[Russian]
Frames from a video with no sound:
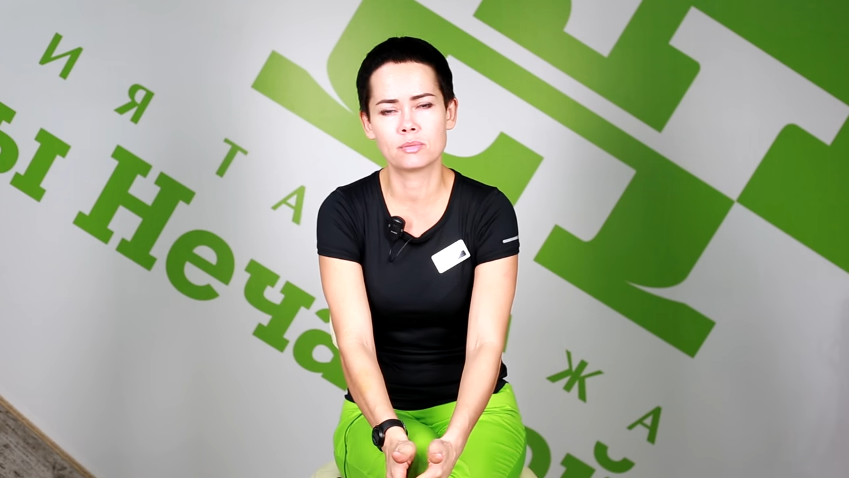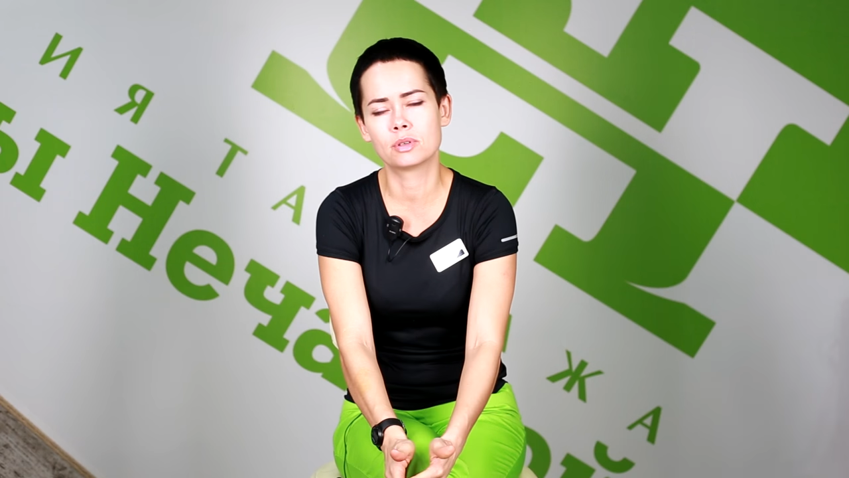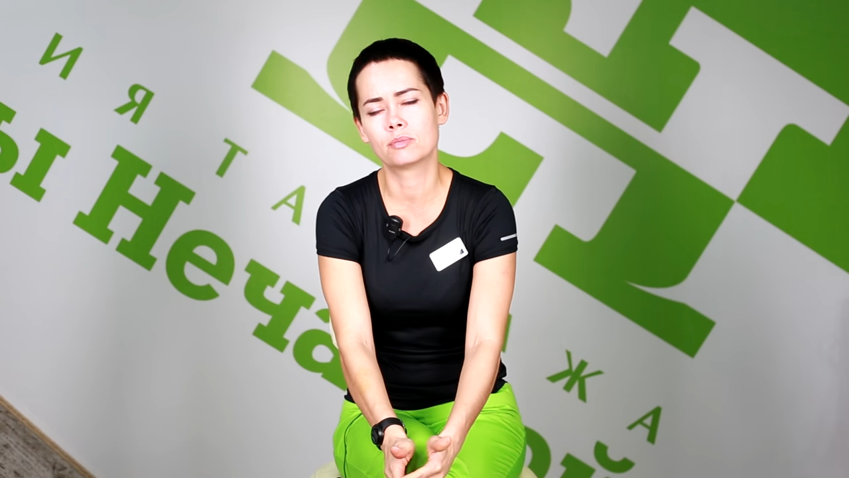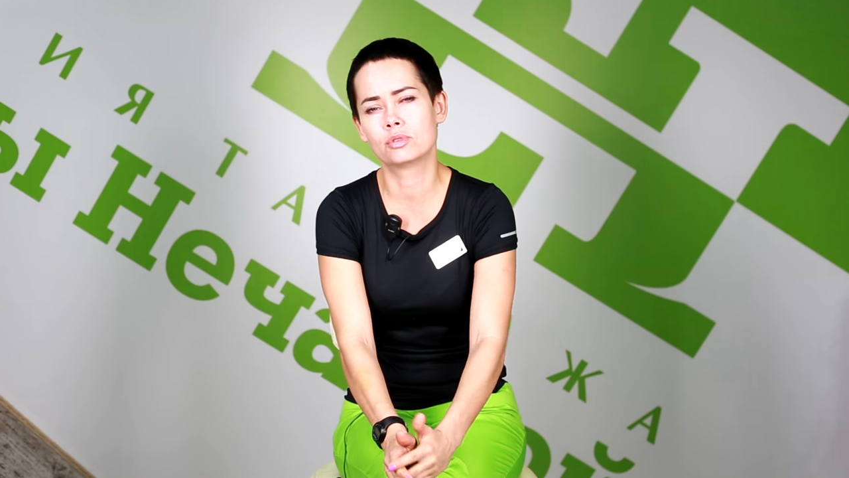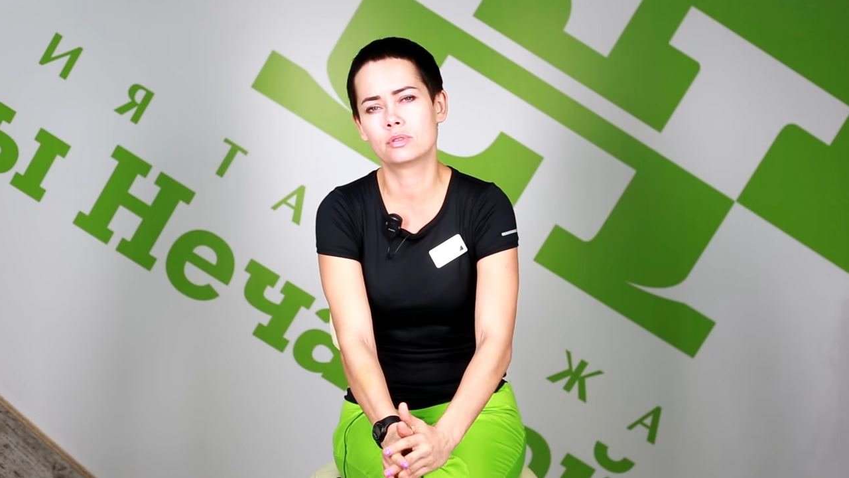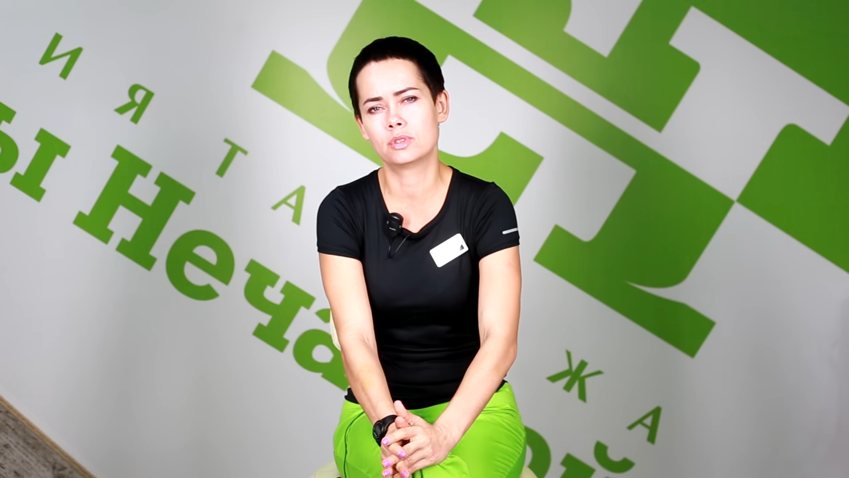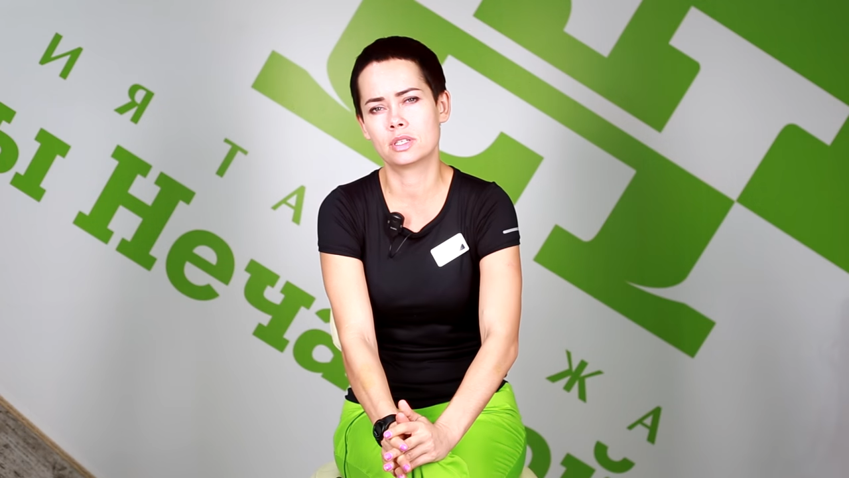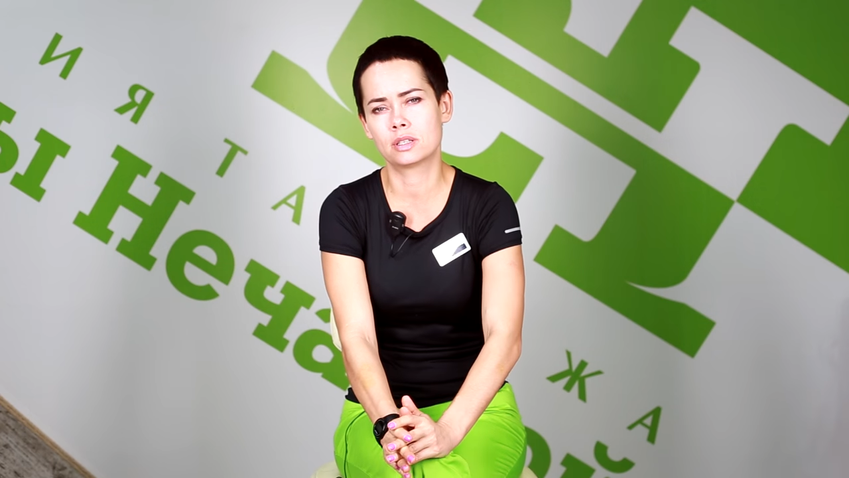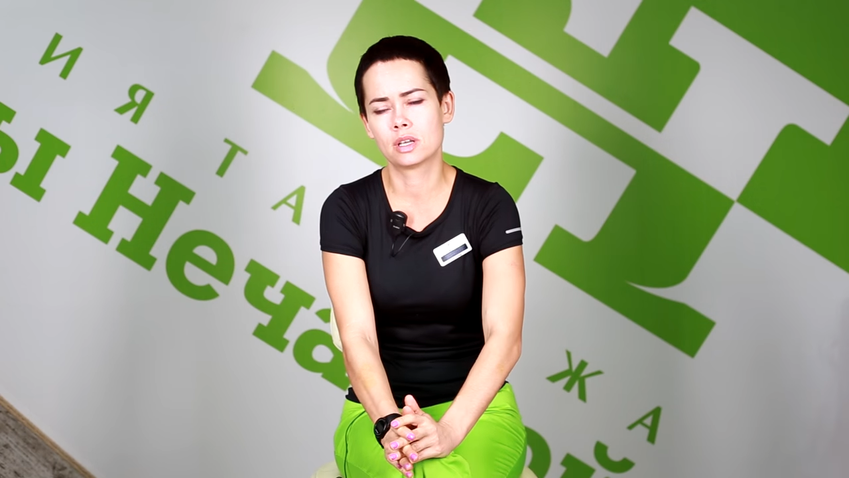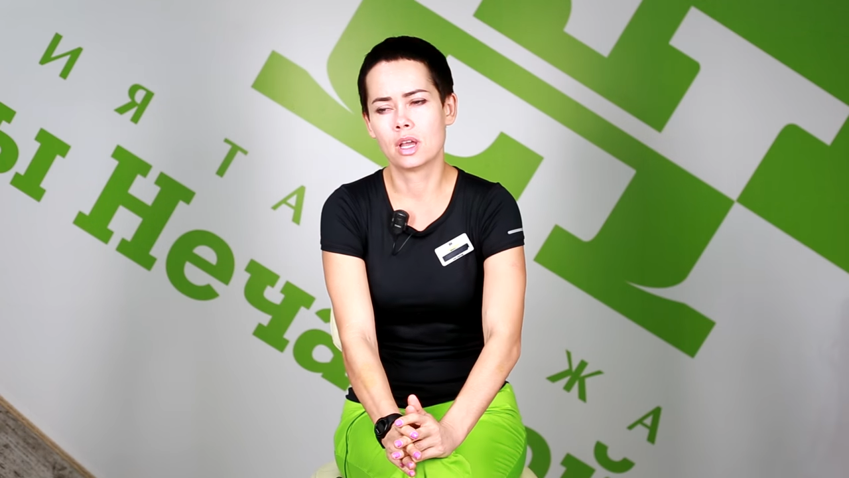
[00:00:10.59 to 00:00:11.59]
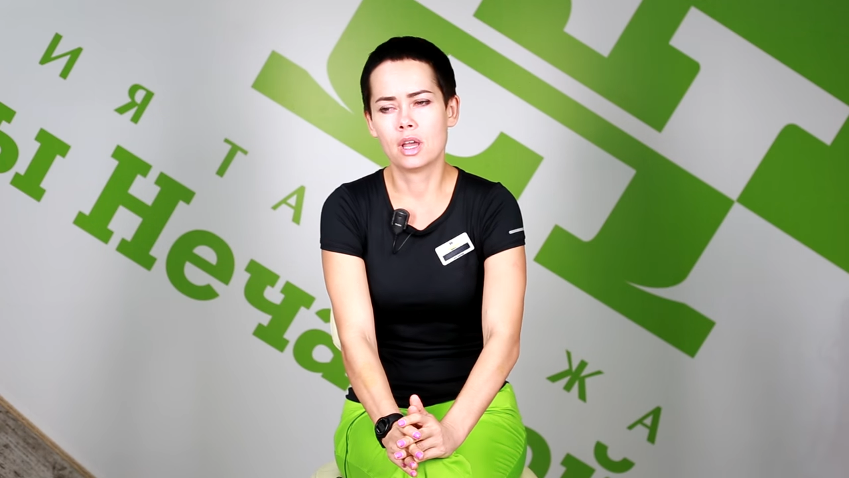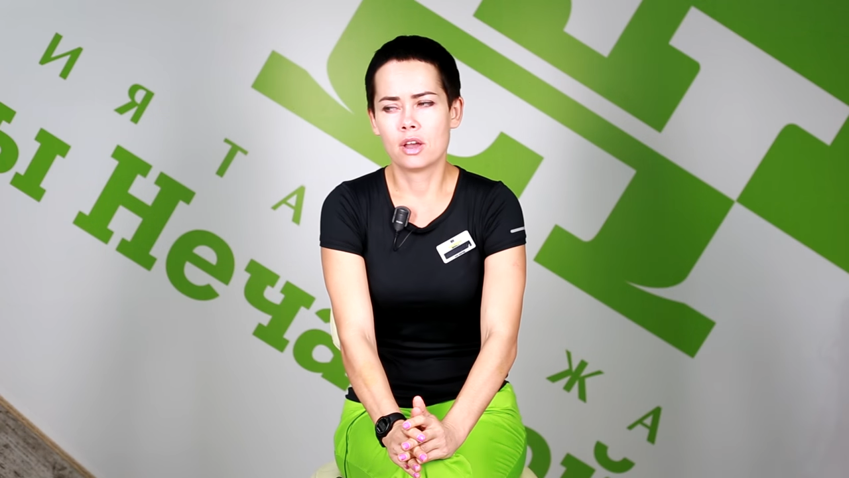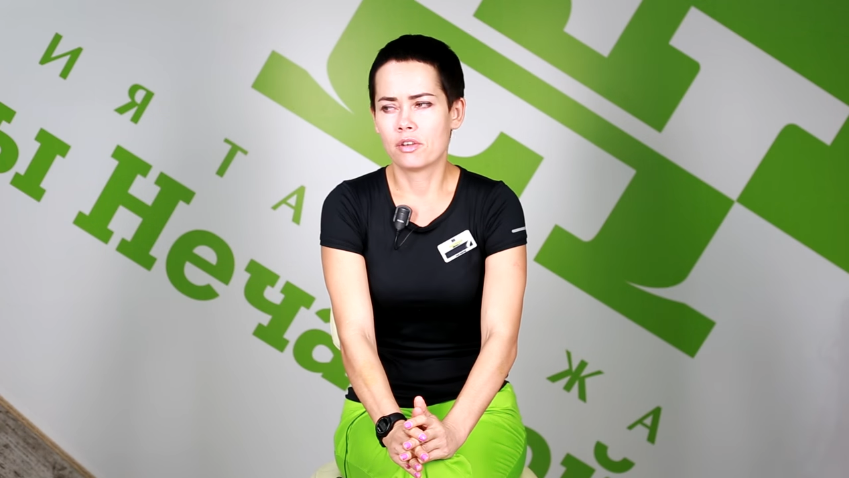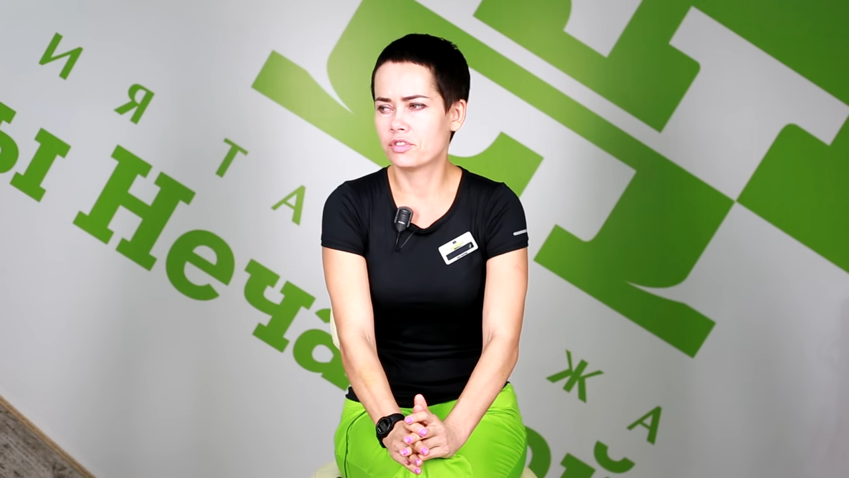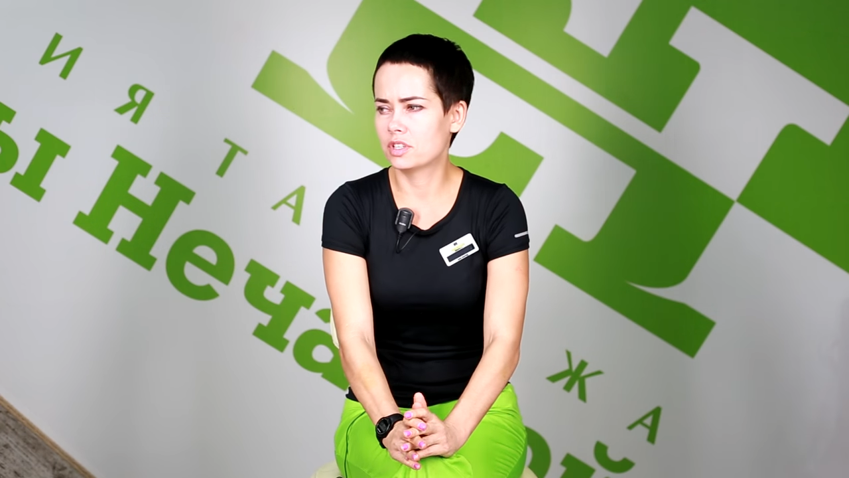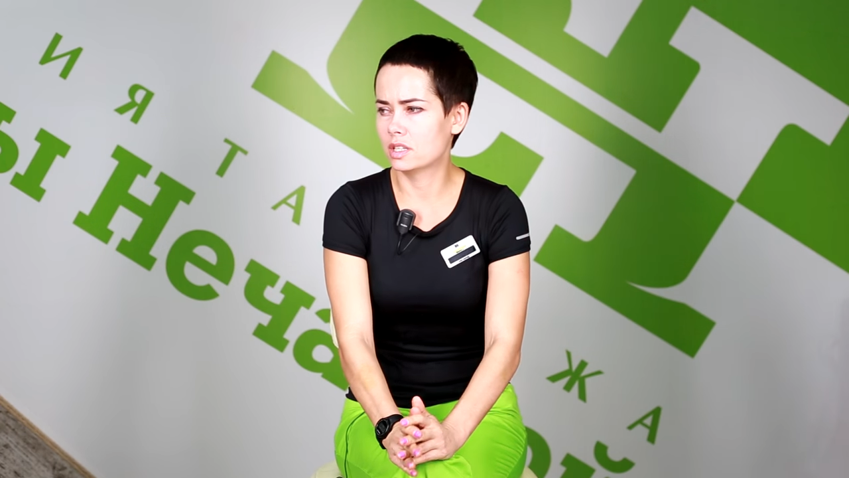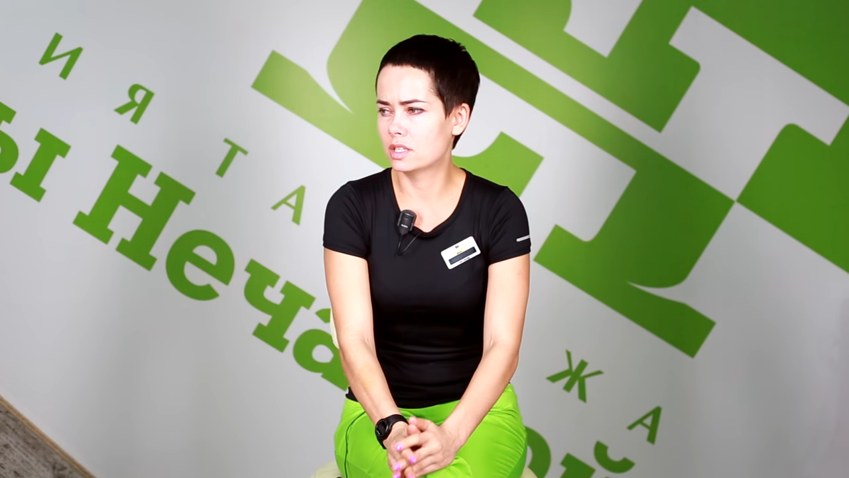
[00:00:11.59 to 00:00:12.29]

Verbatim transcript: мы будем делать все